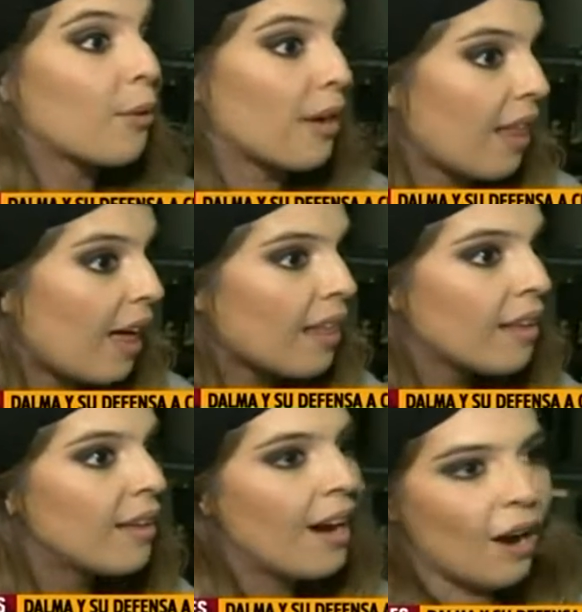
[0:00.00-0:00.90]
de verdad,
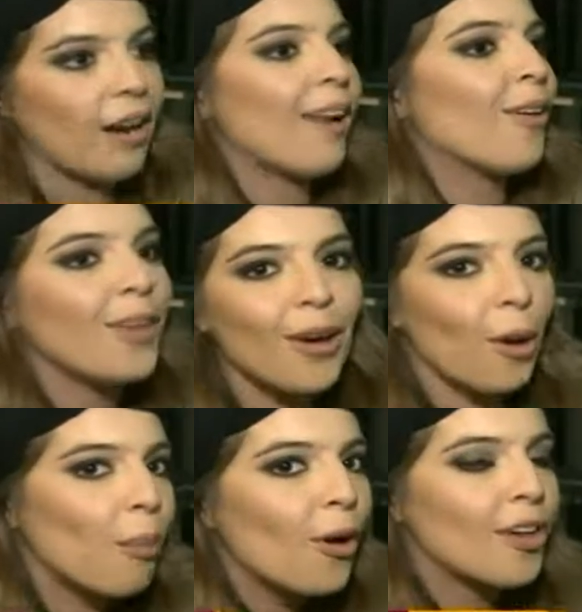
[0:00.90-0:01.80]
ahora lo, digo,
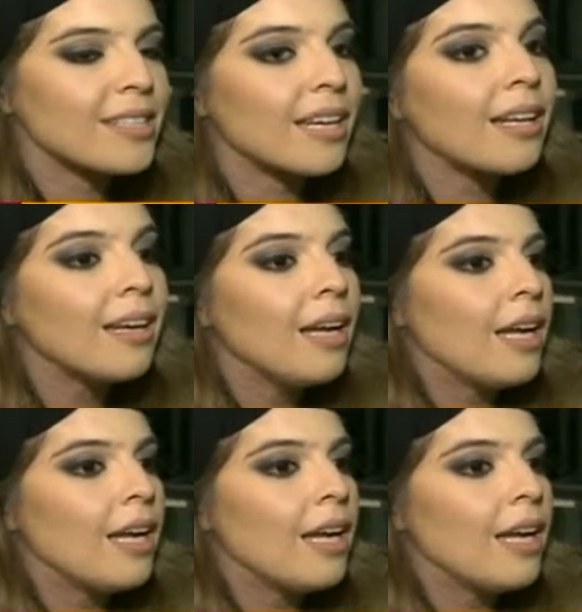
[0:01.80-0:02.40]
lo puedo decir,